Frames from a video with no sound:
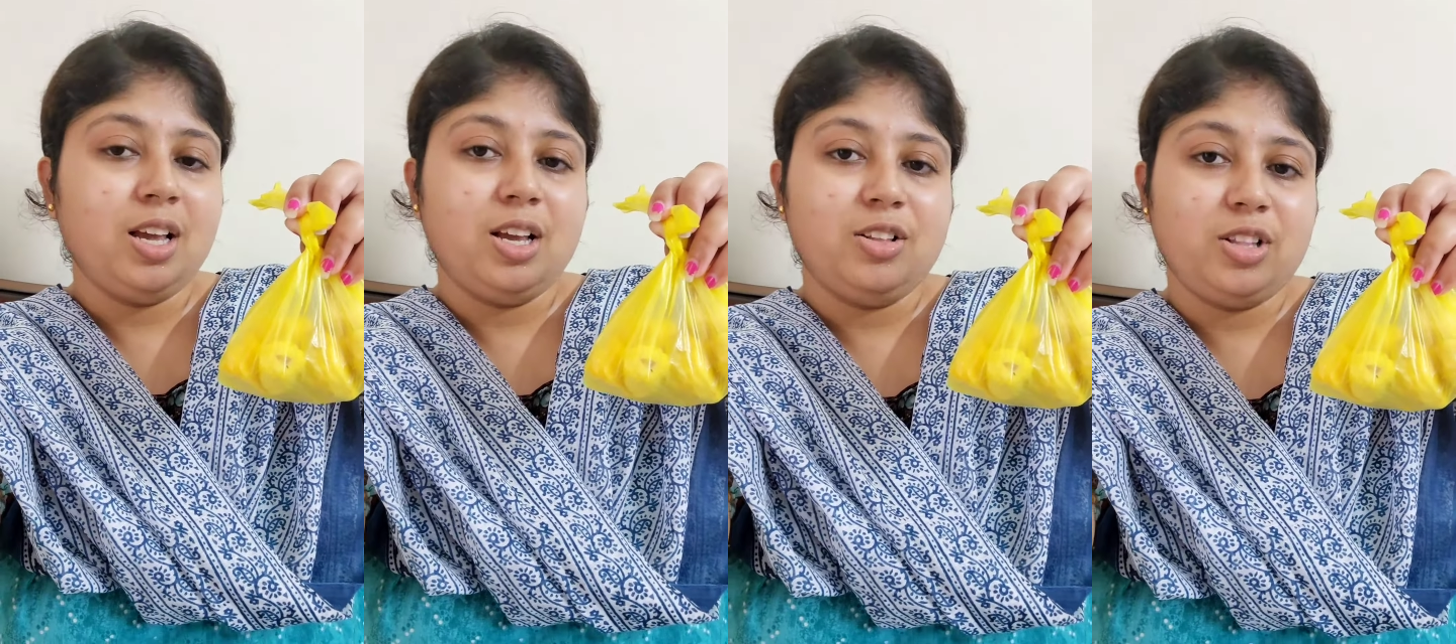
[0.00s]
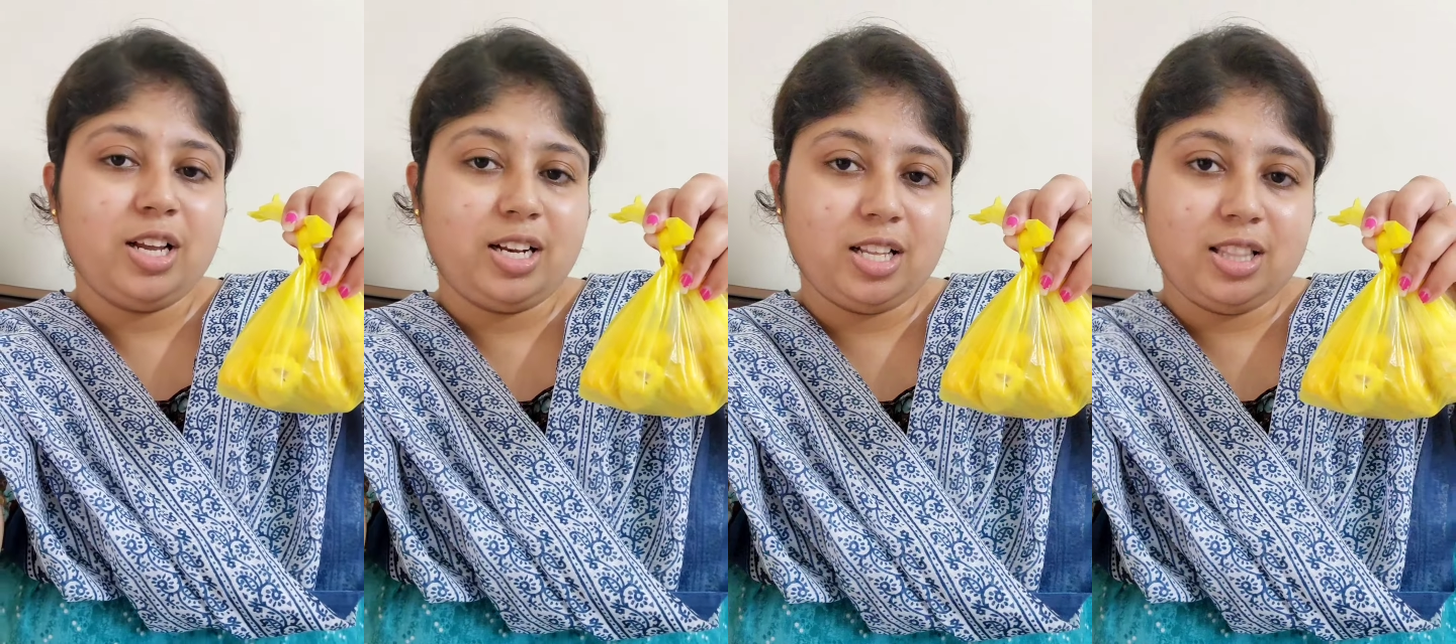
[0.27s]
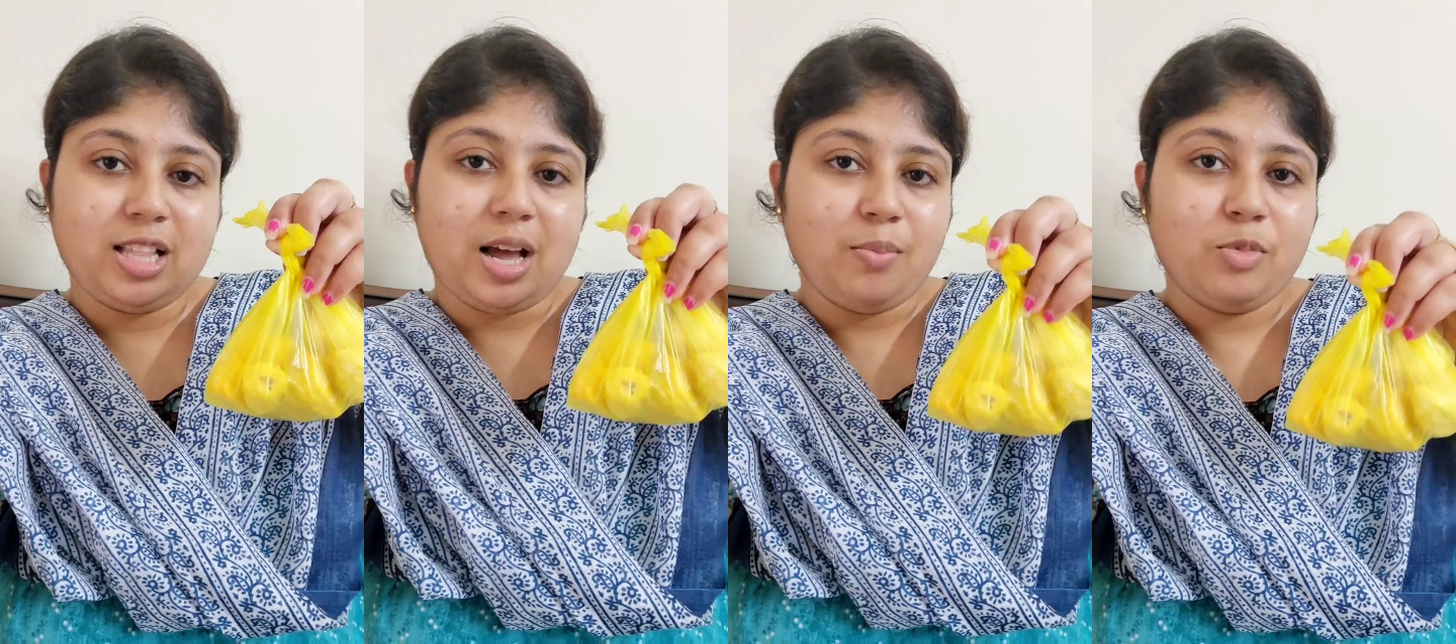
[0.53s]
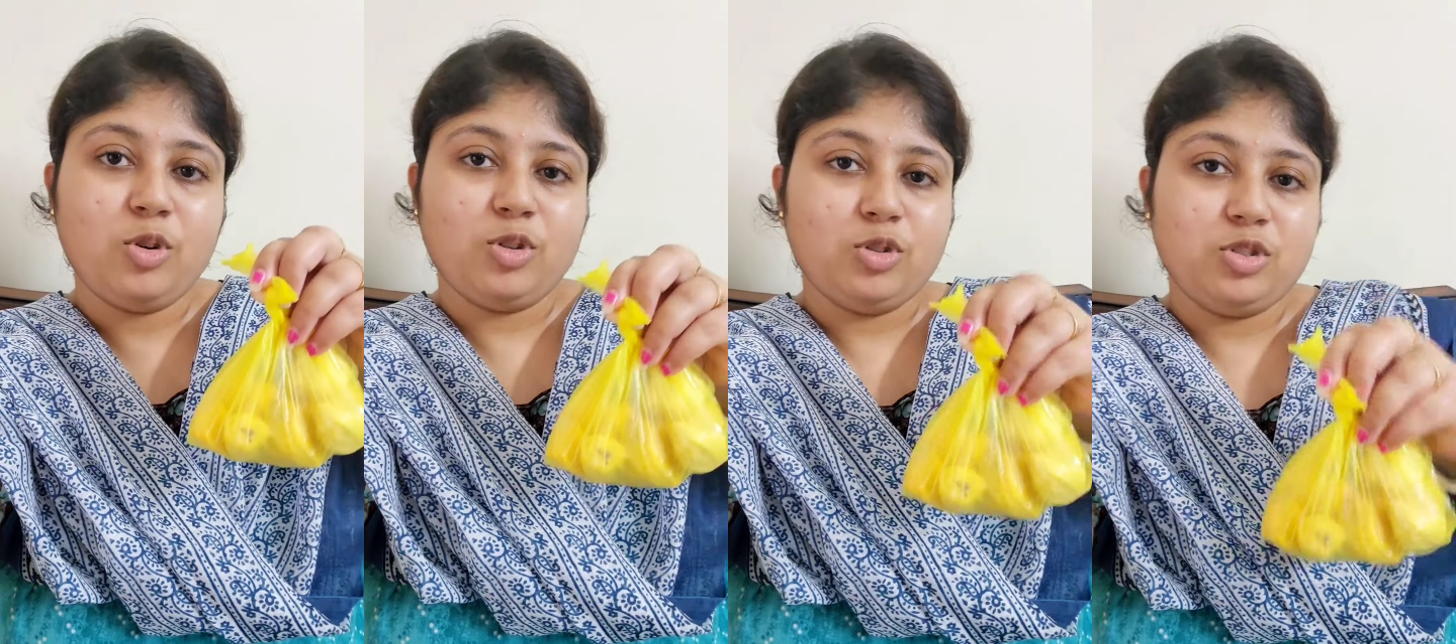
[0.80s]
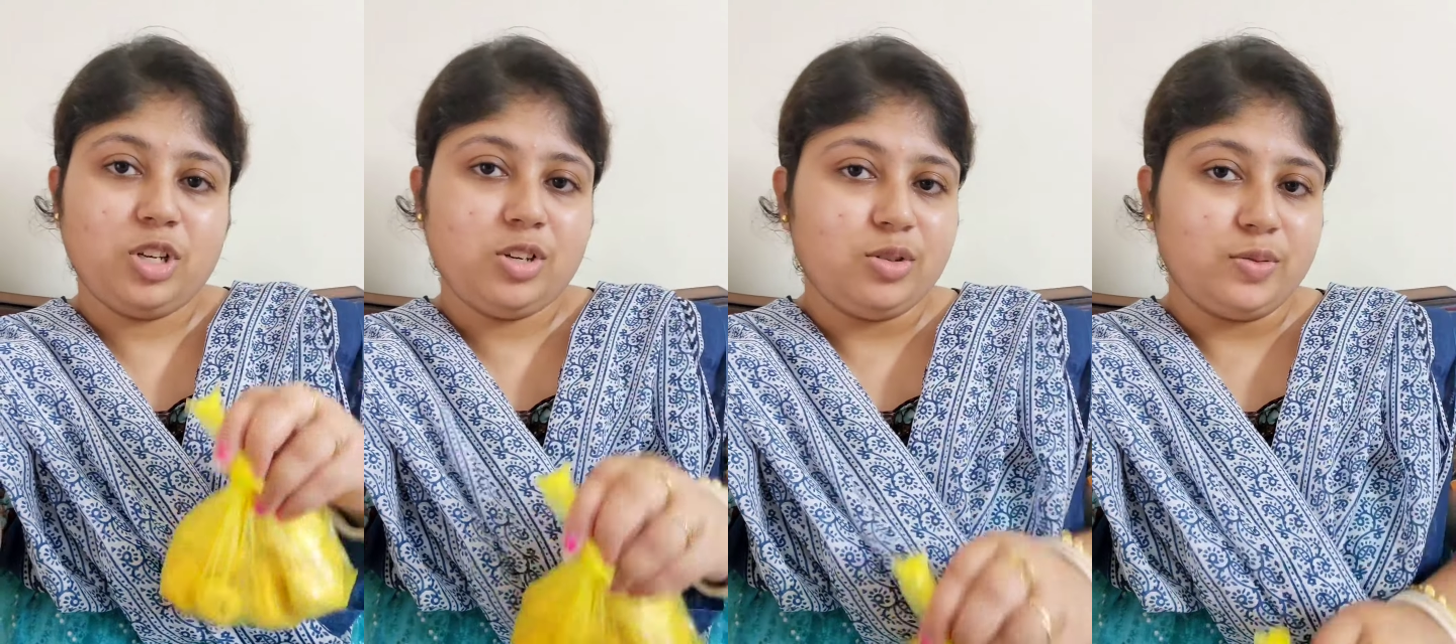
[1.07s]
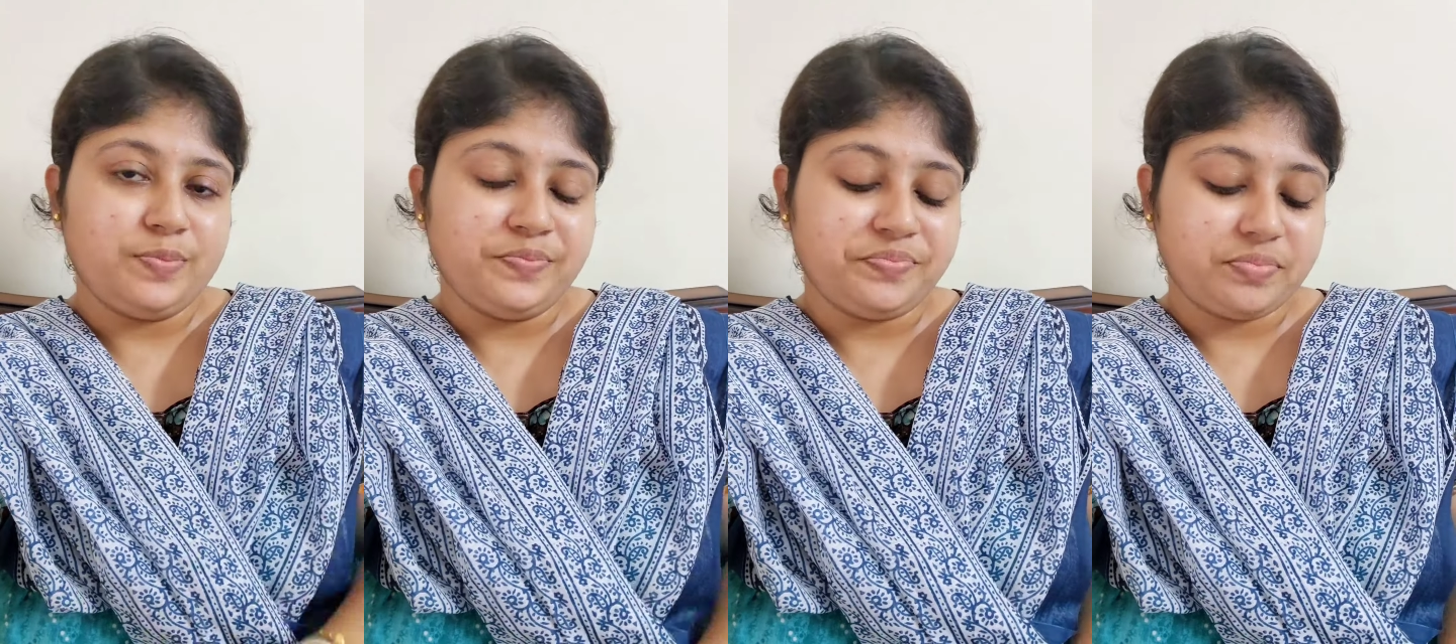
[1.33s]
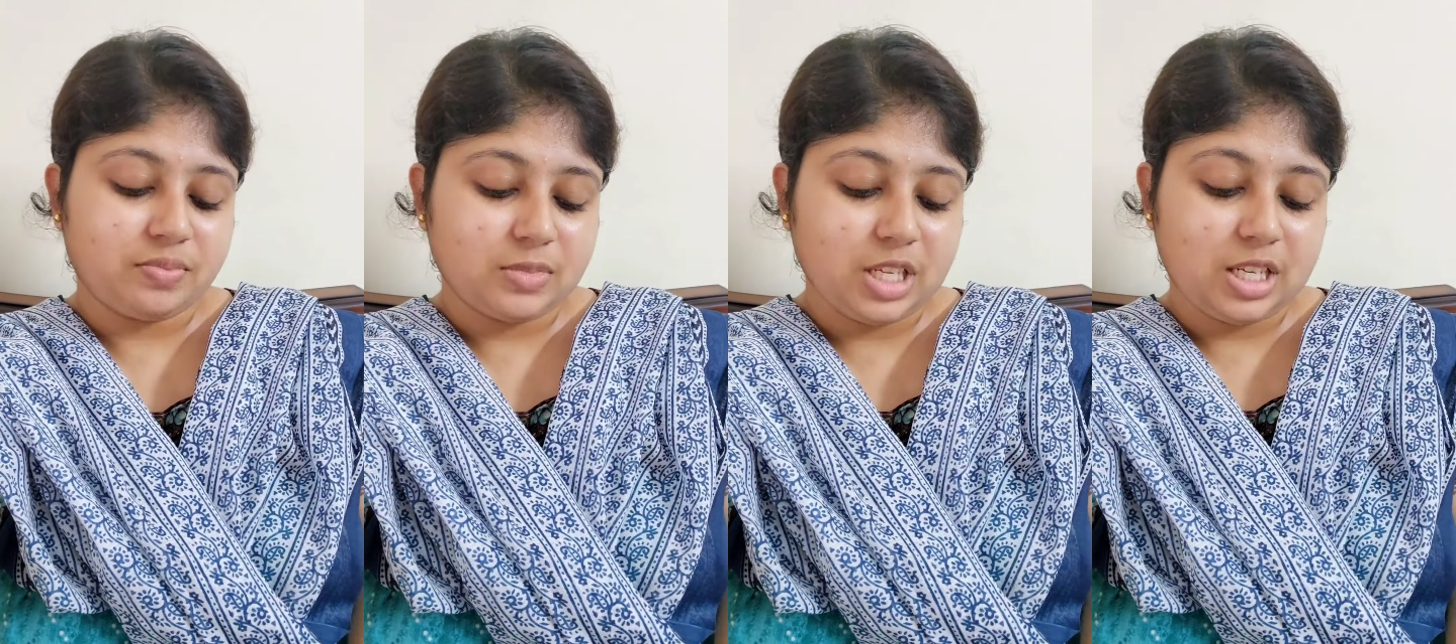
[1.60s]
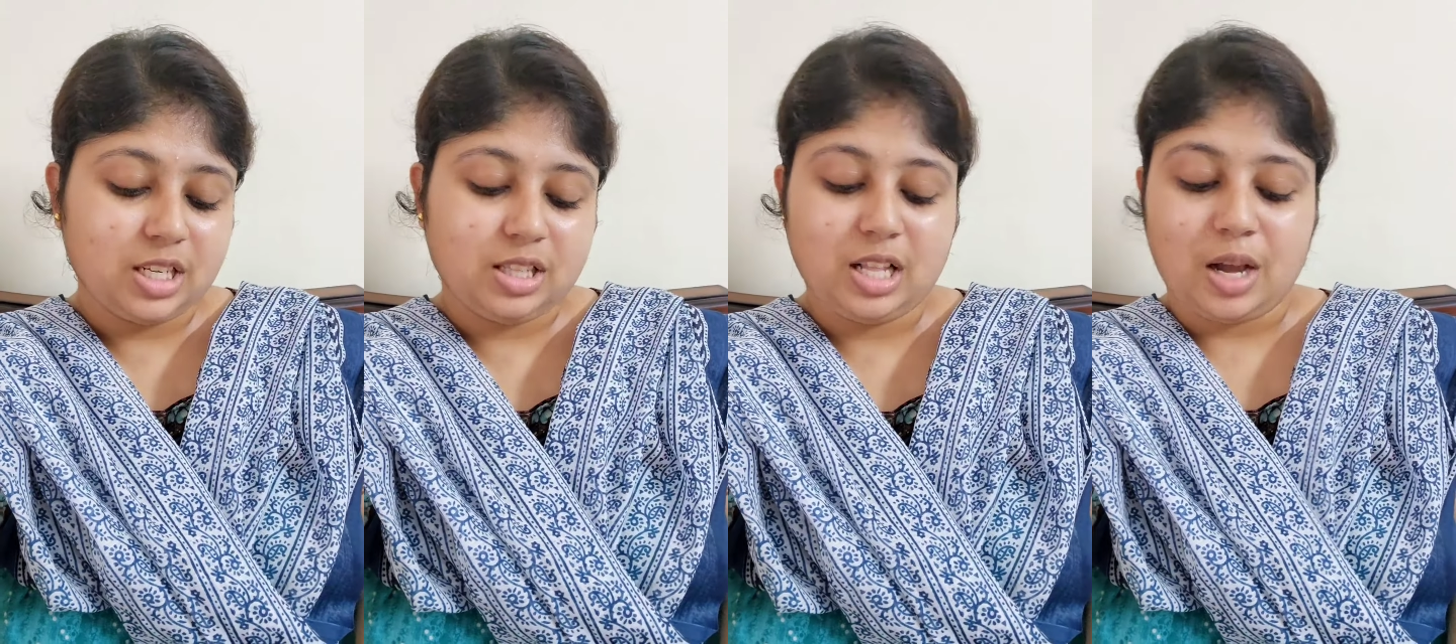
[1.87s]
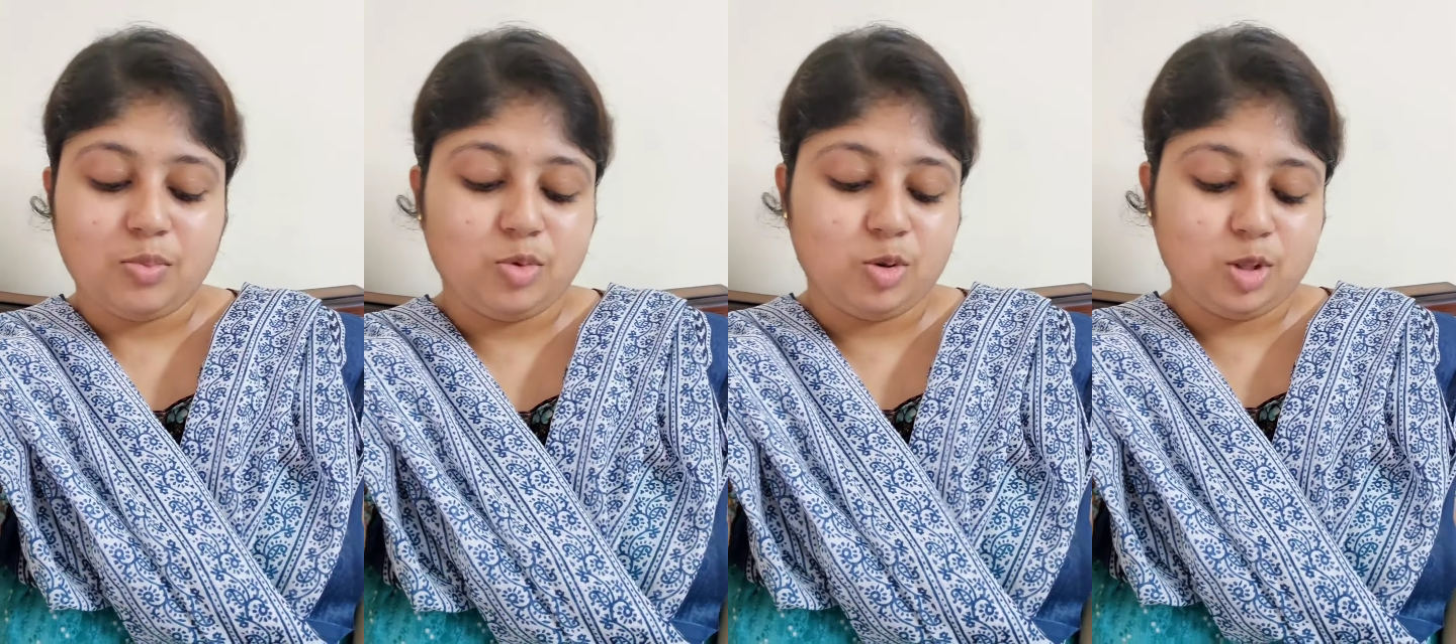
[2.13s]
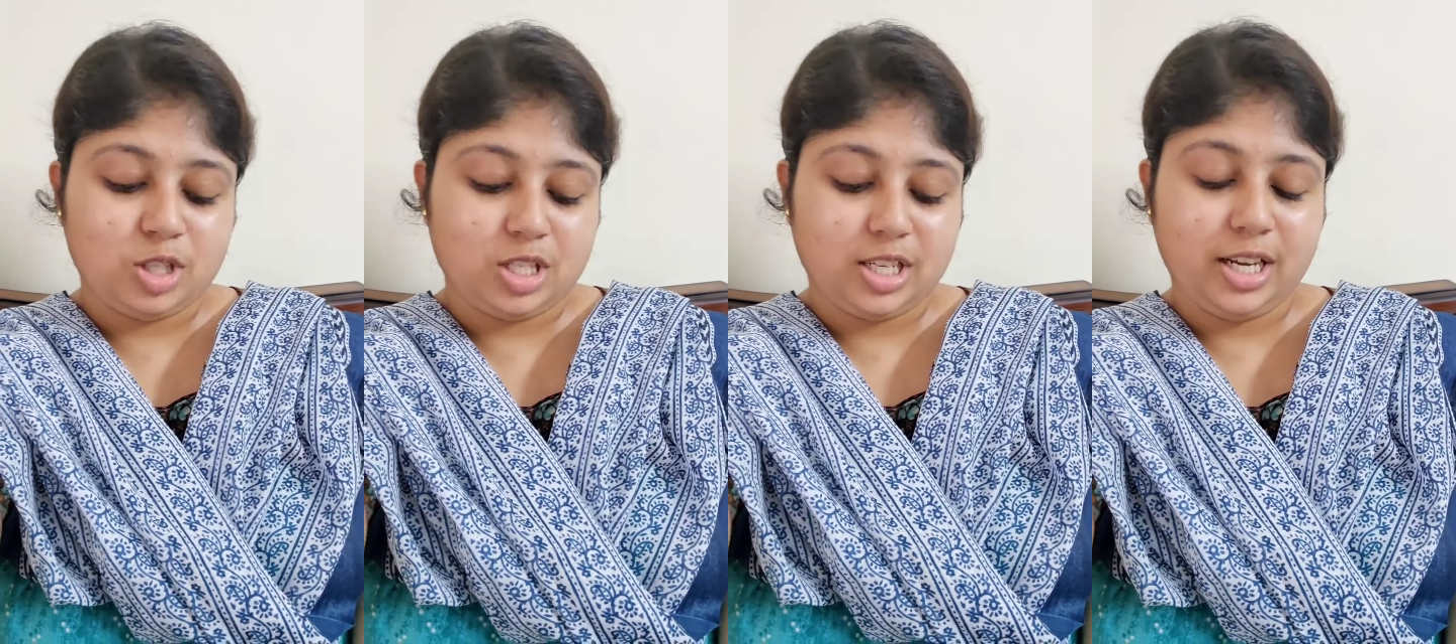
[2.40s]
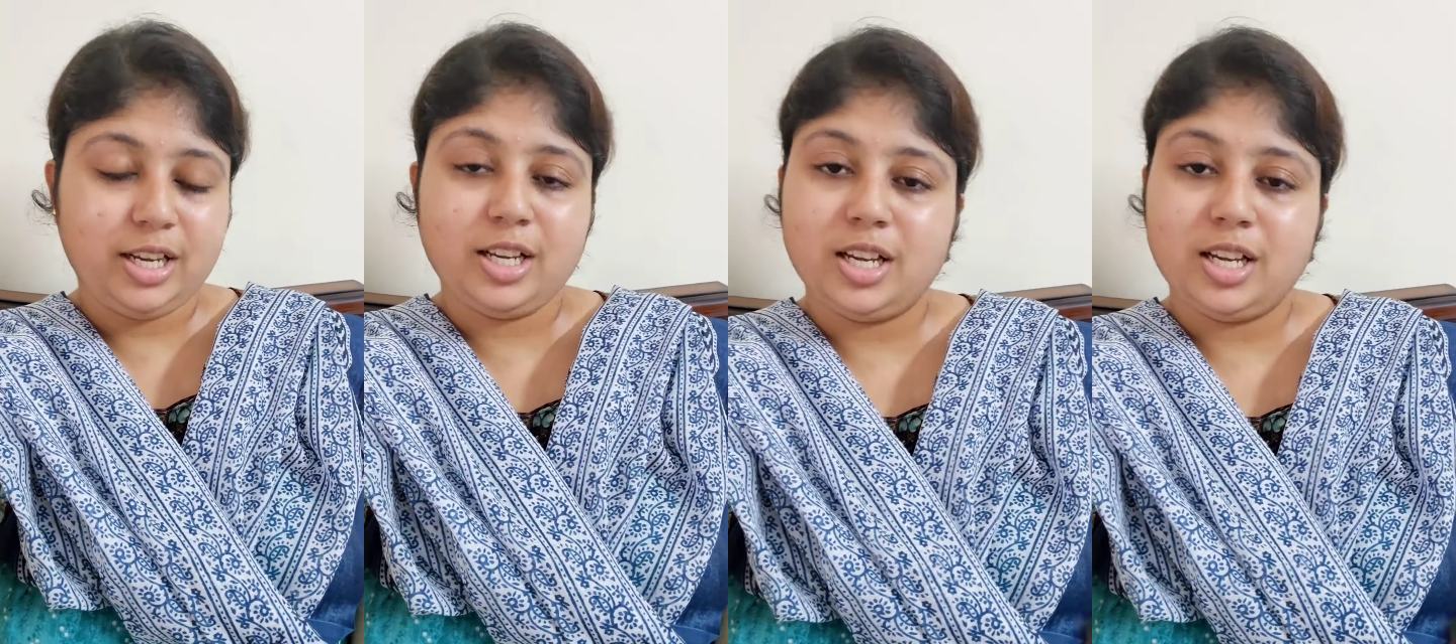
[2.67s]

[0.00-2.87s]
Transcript: তো এটার দাম কত জানো এটার দাম হচ্ছে